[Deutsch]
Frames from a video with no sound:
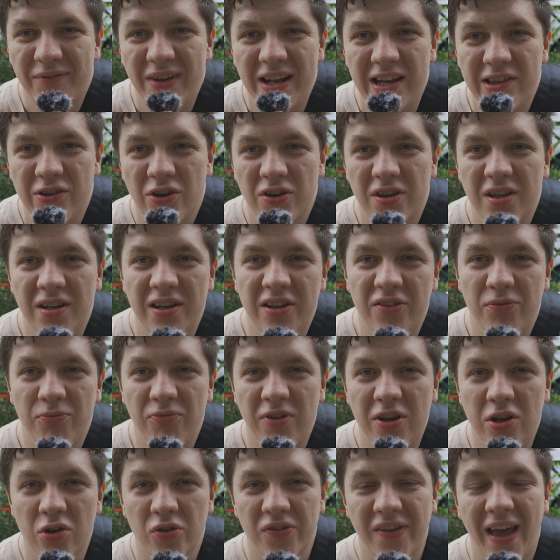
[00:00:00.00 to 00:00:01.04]
will ich euch in diesem
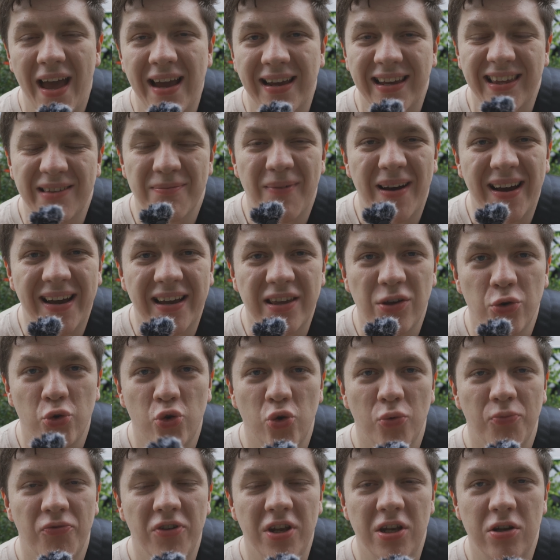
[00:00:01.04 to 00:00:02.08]
Video sagen? Ich mache
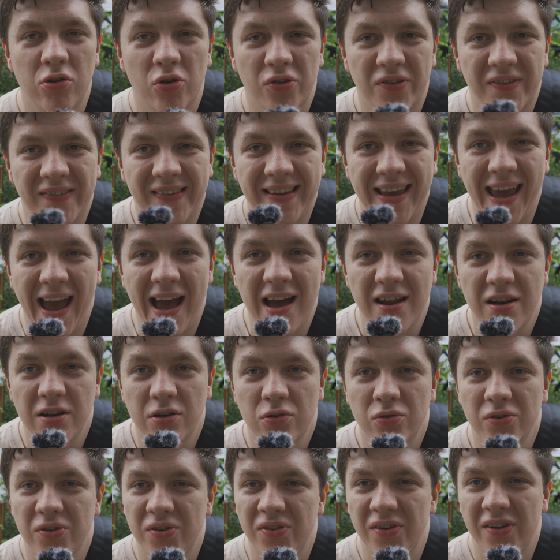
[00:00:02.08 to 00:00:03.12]
YouTube-Videos gerne
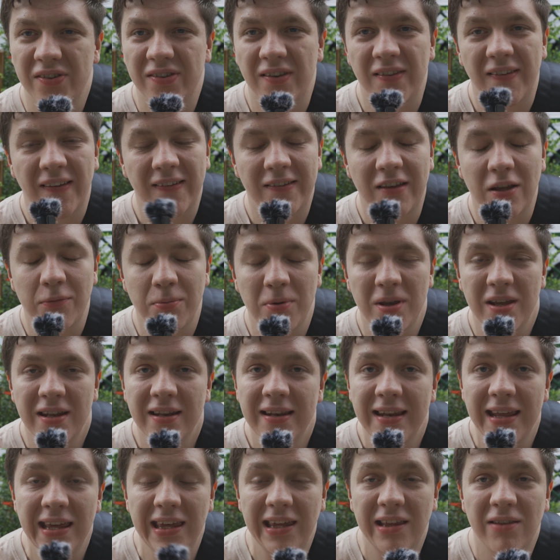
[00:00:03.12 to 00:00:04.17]
und es interessiert mich
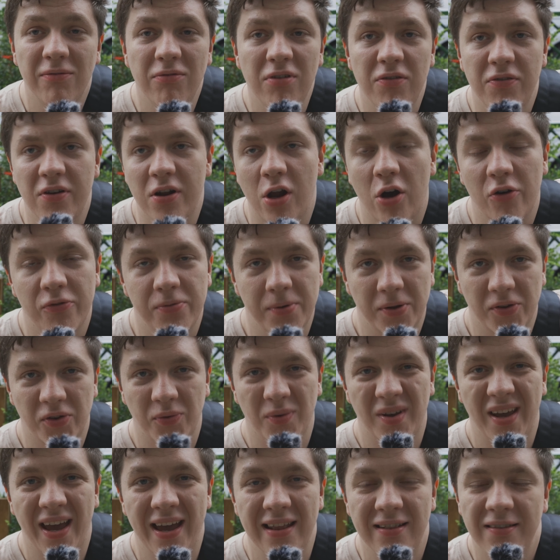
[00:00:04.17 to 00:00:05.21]
nicht, wie viel
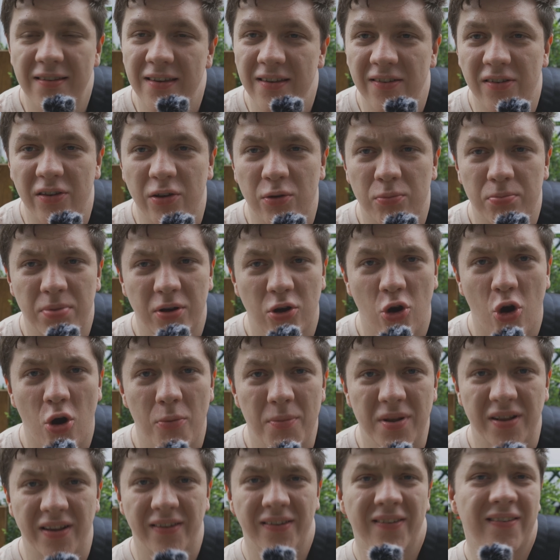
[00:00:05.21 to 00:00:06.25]
Aufmerksamkeit diese
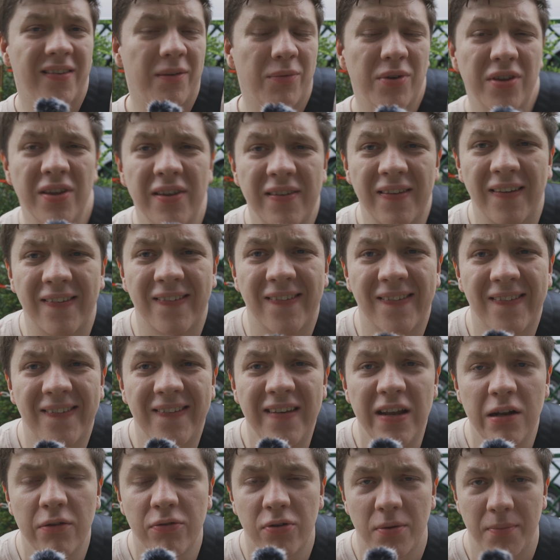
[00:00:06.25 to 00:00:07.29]
bekommen. Das ist nämlich nicht das Ziel
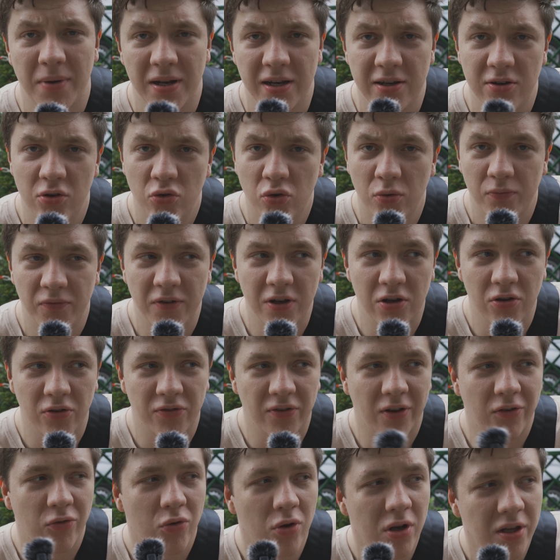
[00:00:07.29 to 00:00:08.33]
Ziel von meinen
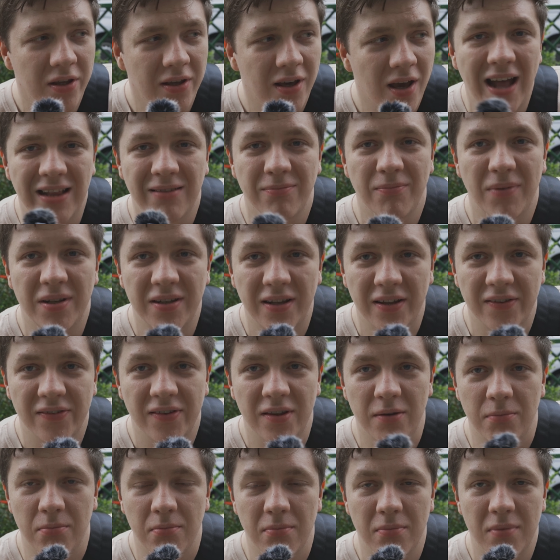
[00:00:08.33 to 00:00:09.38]
YouTube-Videos. Natürlich hat man das
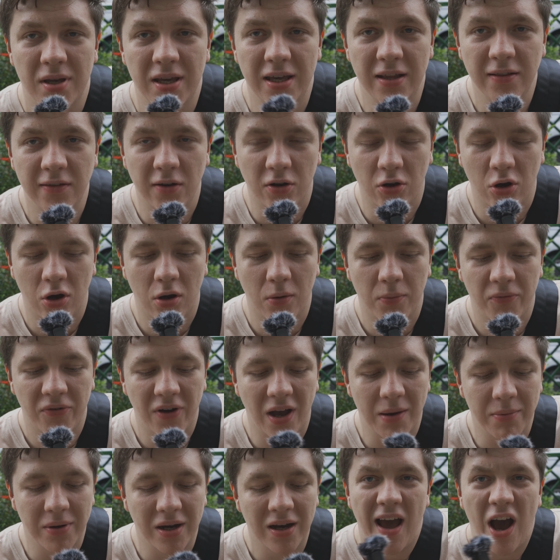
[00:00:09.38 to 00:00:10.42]
im Hinterkopf,
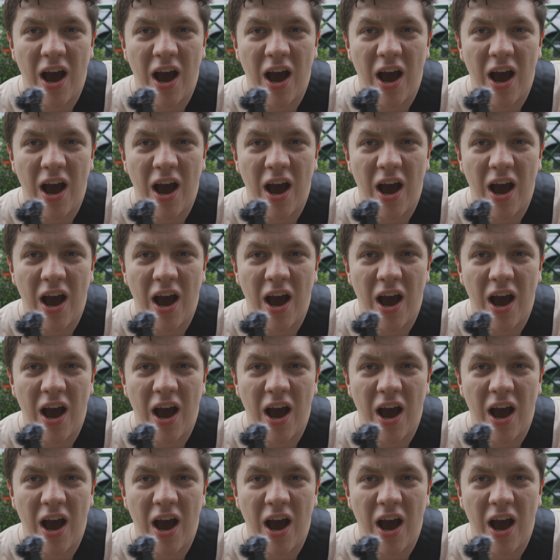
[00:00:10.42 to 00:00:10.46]
aber